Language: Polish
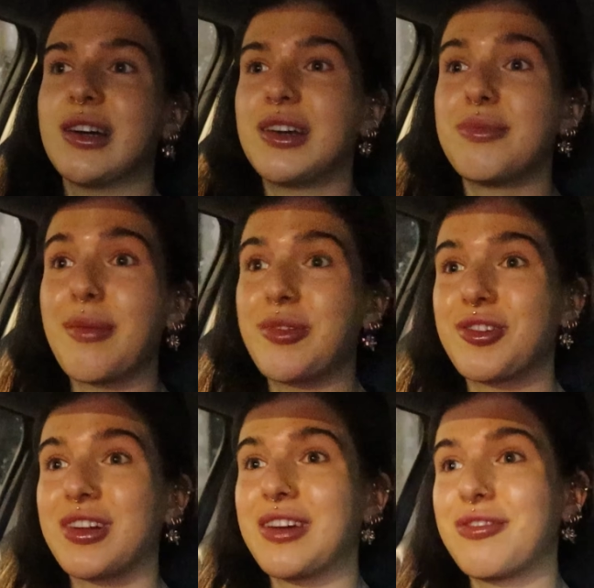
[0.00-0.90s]
E, mam
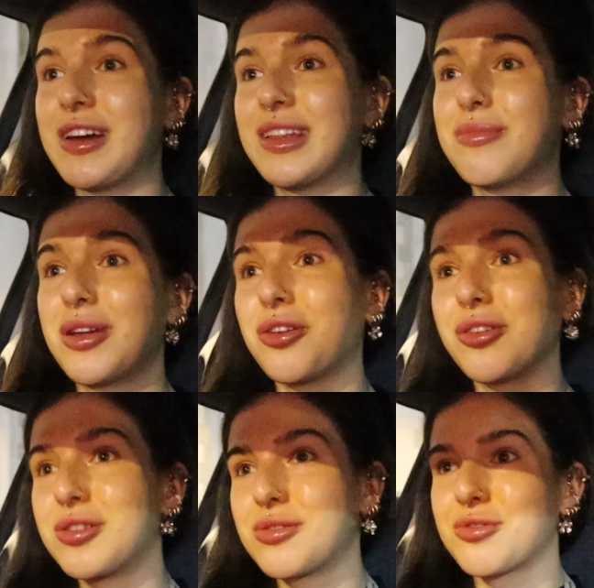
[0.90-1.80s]
też takie fajne
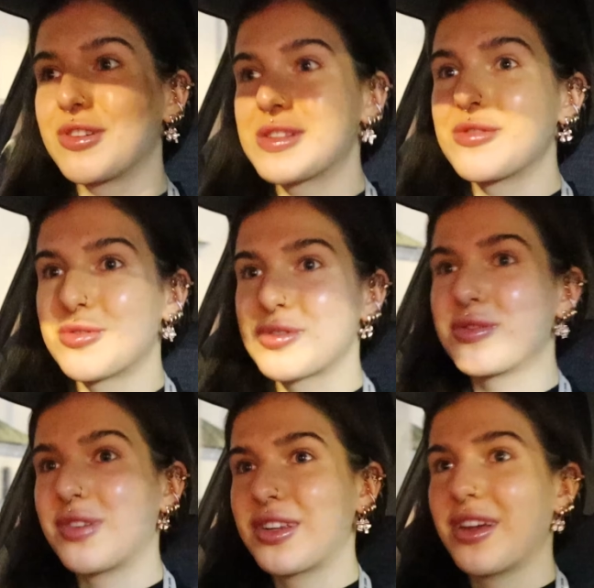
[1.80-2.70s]
metody różne z
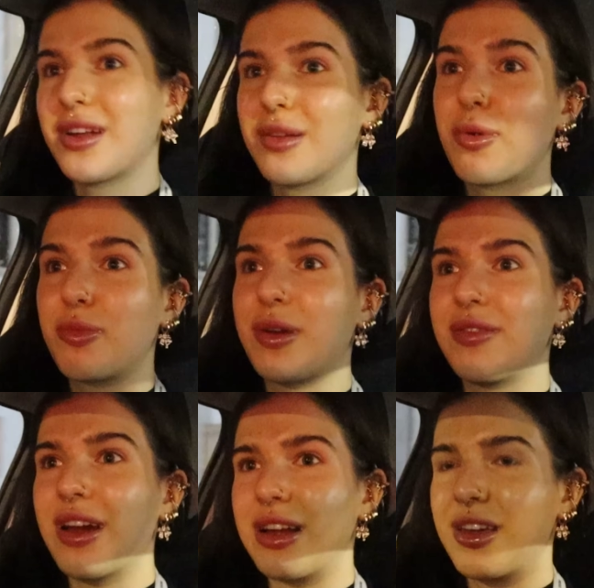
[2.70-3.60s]
kursu właśnie na
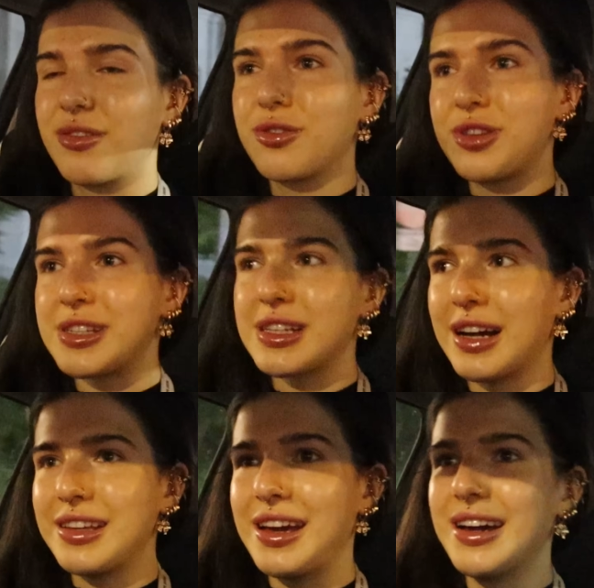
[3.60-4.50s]
poprawianie,
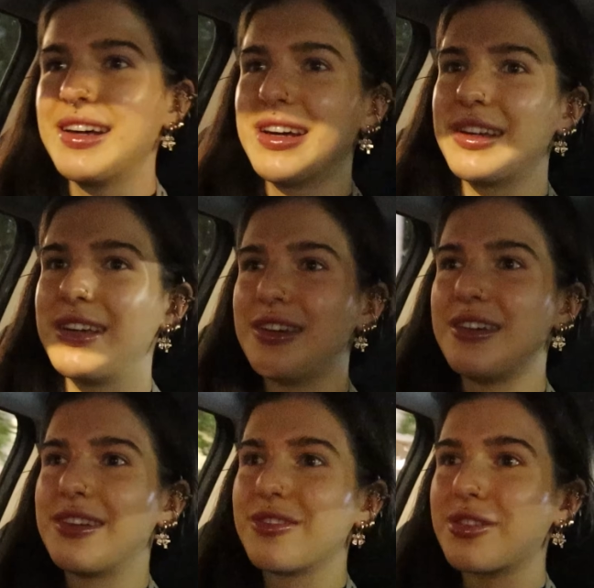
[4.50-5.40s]
dociskanie
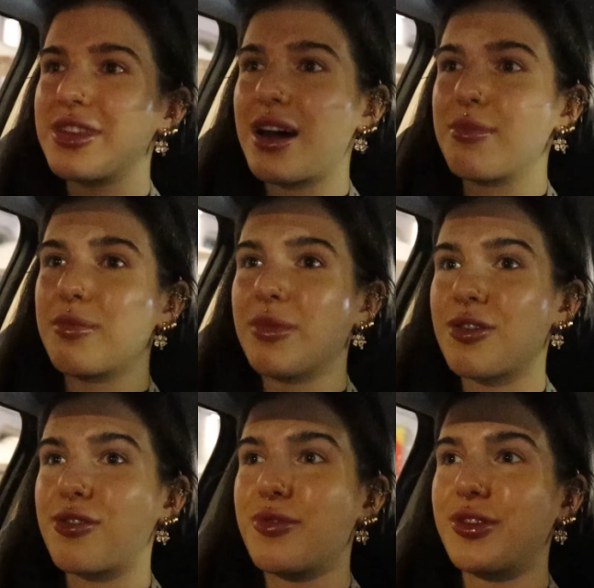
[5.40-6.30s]
i no chciałabym
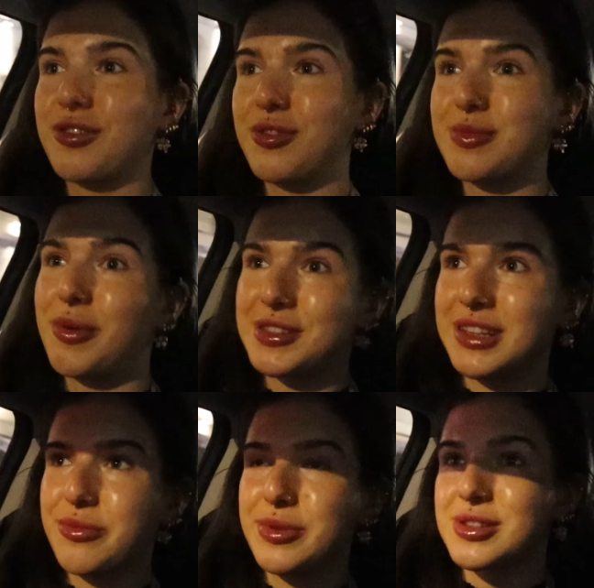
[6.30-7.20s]
na żywo też ją
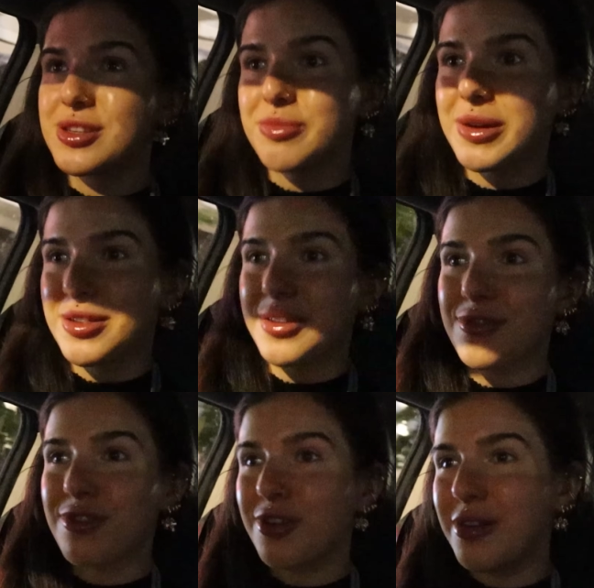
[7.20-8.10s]
poznać, bo jest super
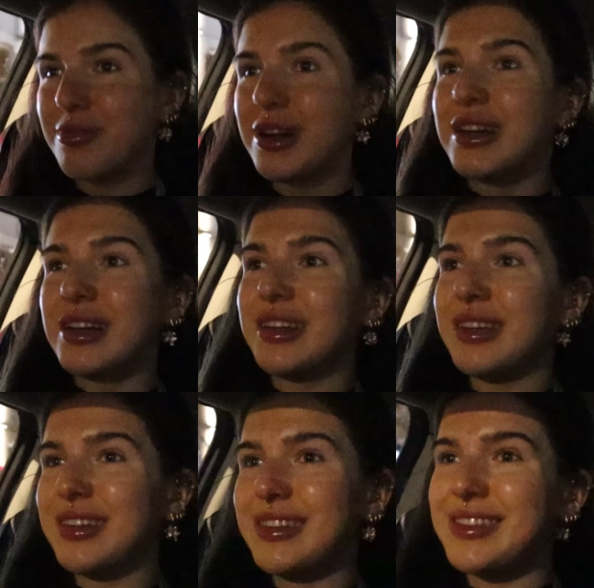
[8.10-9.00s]
dziewczyną
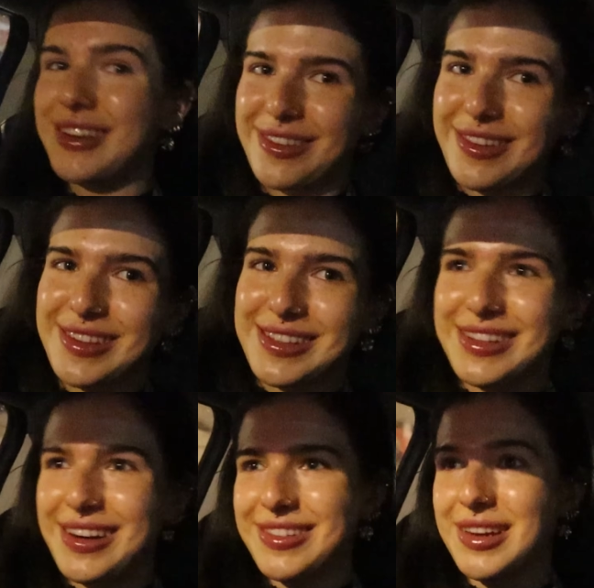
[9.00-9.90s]
i cieszę się
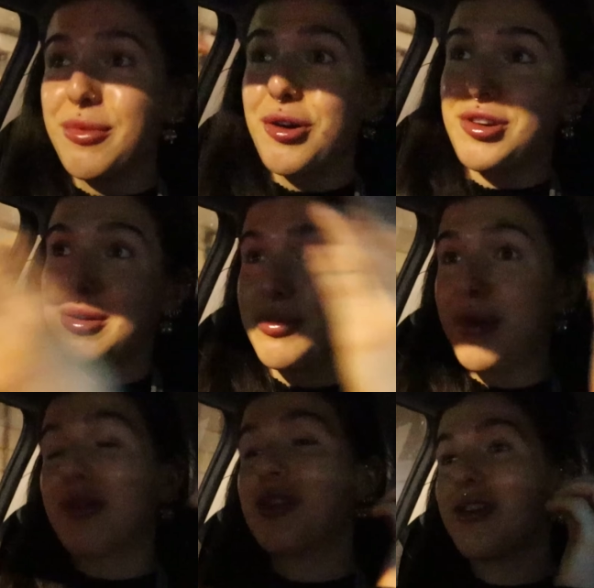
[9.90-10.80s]
strasznie. Może,
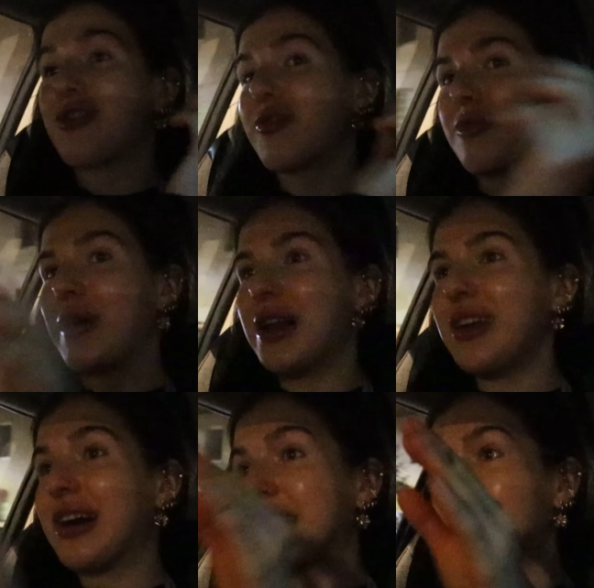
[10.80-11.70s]
mam nadzieję, że
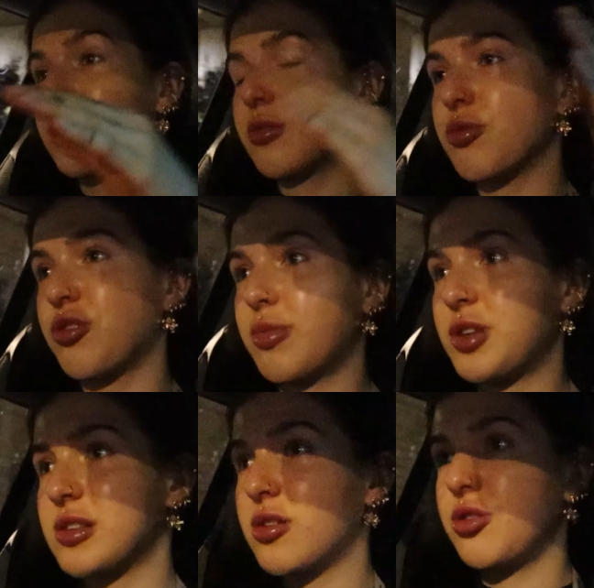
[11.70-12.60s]
wypali, jak tak, to może by
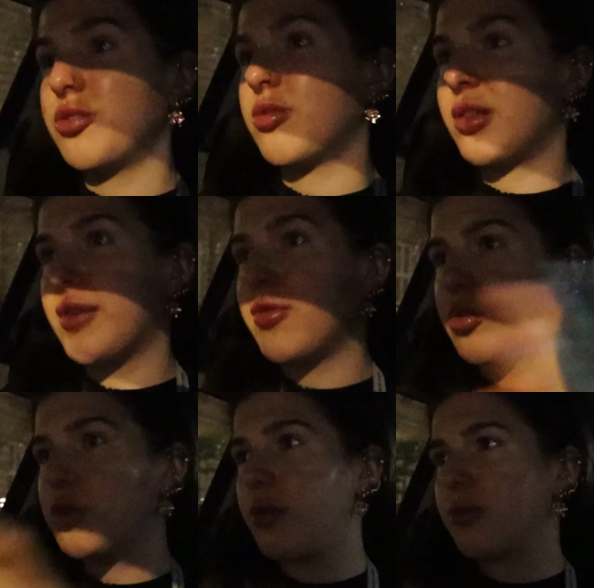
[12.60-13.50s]
się zgodzić, to na
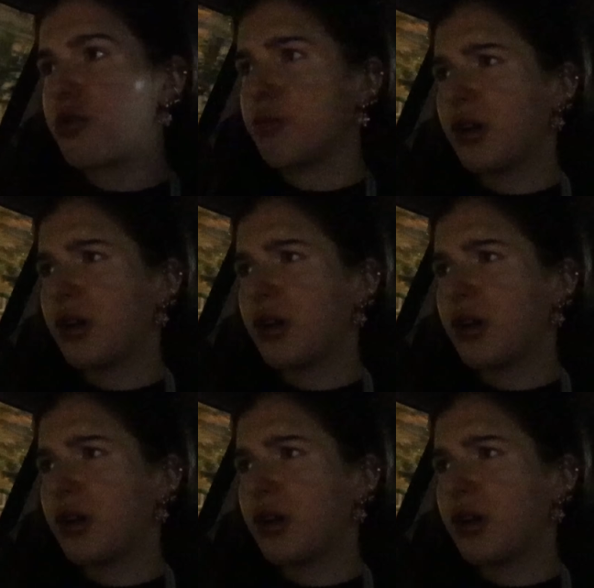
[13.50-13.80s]
vlogu ją też